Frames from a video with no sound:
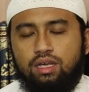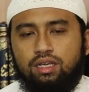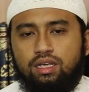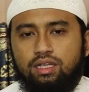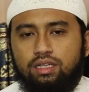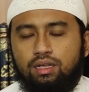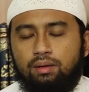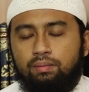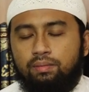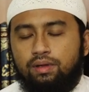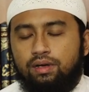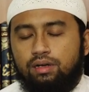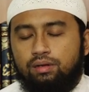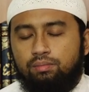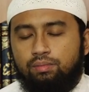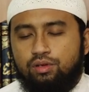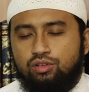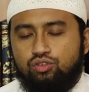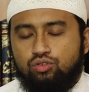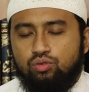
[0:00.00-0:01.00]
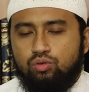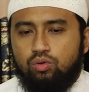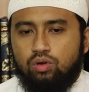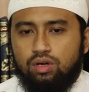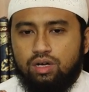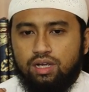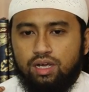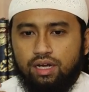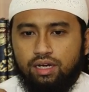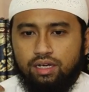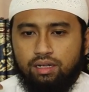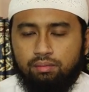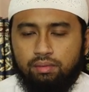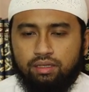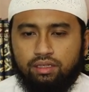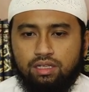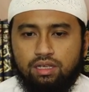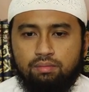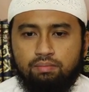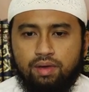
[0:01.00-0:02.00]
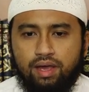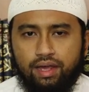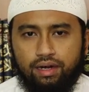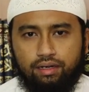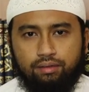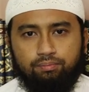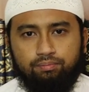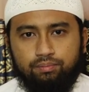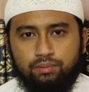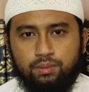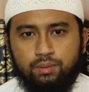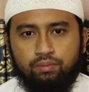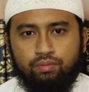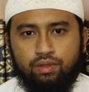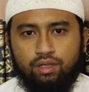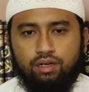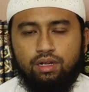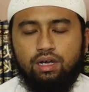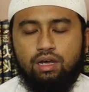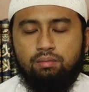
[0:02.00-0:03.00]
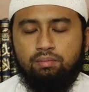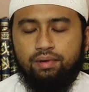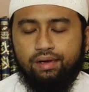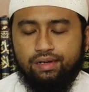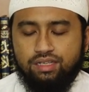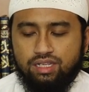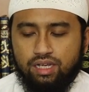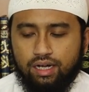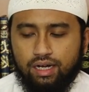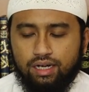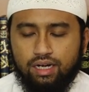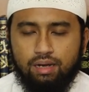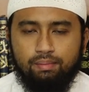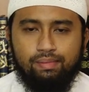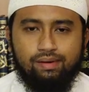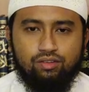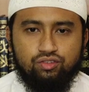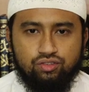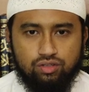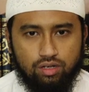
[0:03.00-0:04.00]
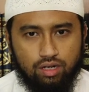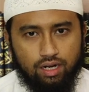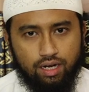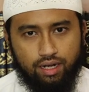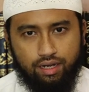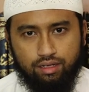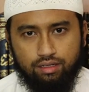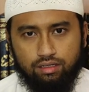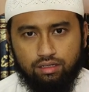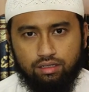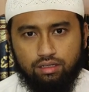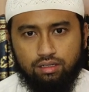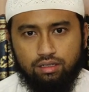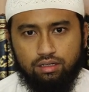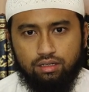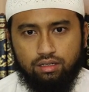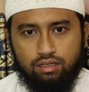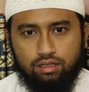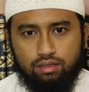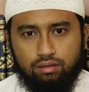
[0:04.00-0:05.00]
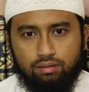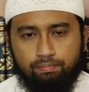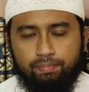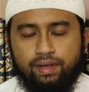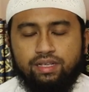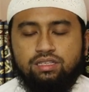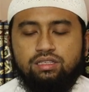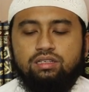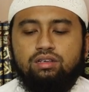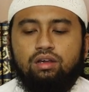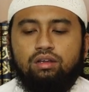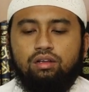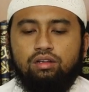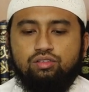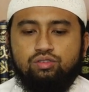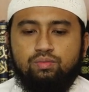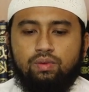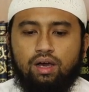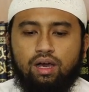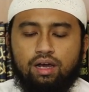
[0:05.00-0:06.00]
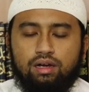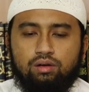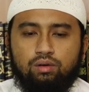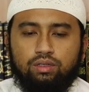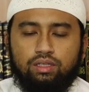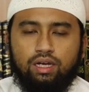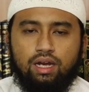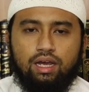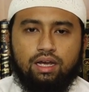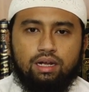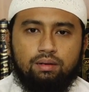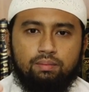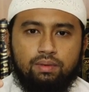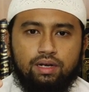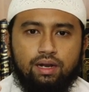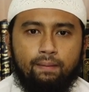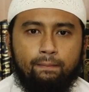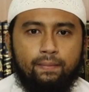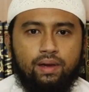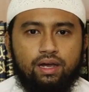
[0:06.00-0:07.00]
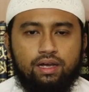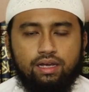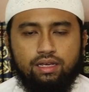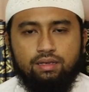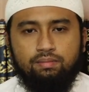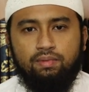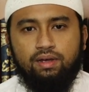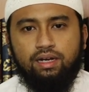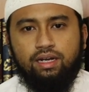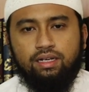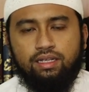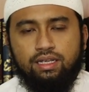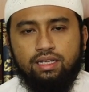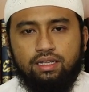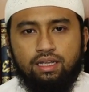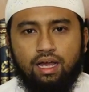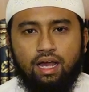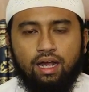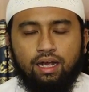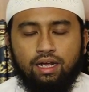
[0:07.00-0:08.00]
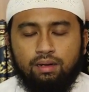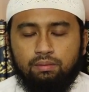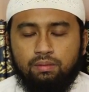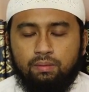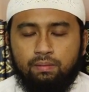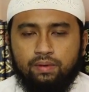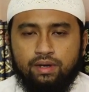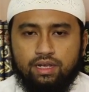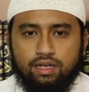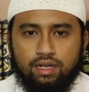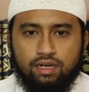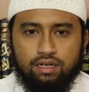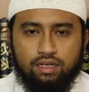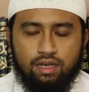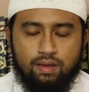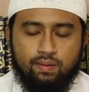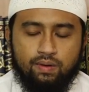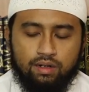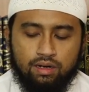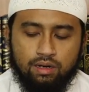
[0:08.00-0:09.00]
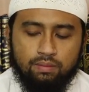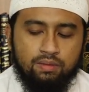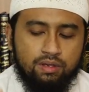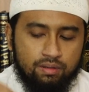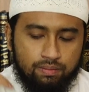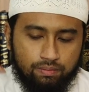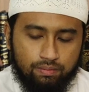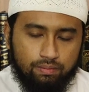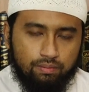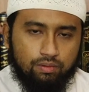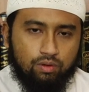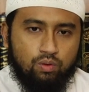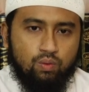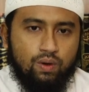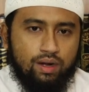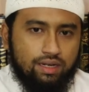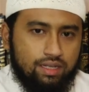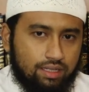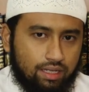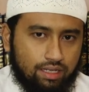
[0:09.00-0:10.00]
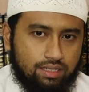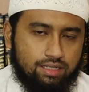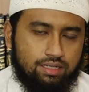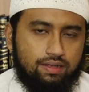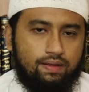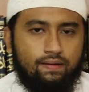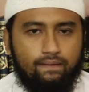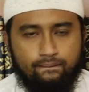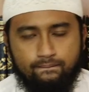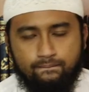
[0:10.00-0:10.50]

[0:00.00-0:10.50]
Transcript: Kita bersyukur dengan nikmat iman, dengan mengerjakan amal soleh. Pasti Allah Subhanahu wa taala akan menambah keimanan kita, akan memberikan keimanan lebih kualitas.